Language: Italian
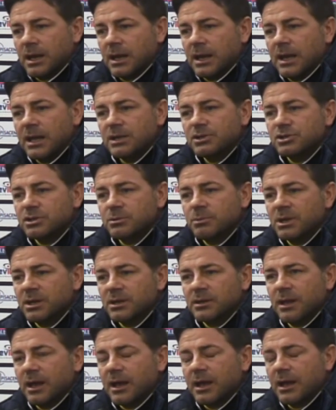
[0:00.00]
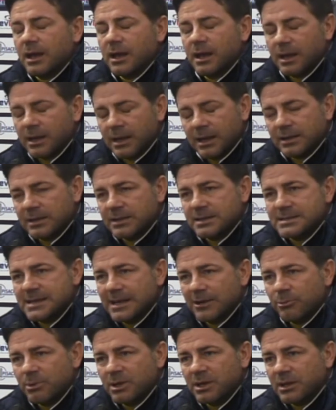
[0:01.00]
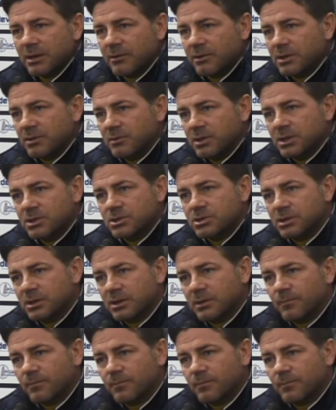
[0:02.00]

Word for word: Lecce a Catanzaro meritava di vincere,